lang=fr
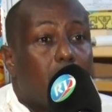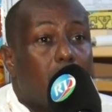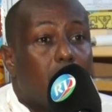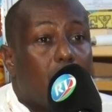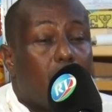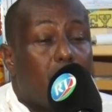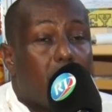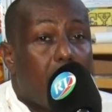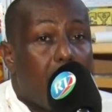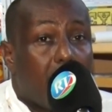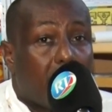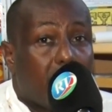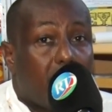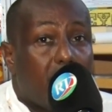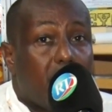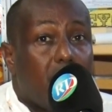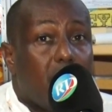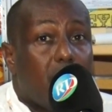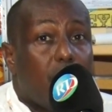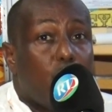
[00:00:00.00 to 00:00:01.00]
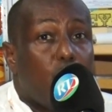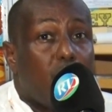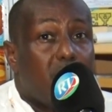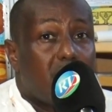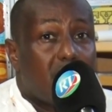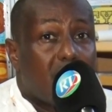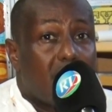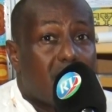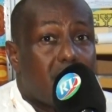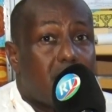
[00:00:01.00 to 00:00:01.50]
On a accueilli
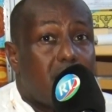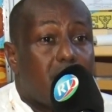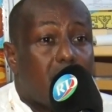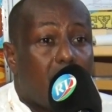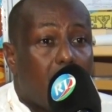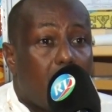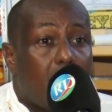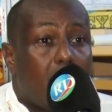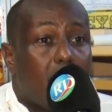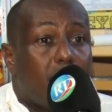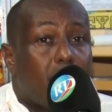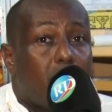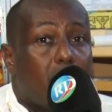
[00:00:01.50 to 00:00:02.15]
806 élèves.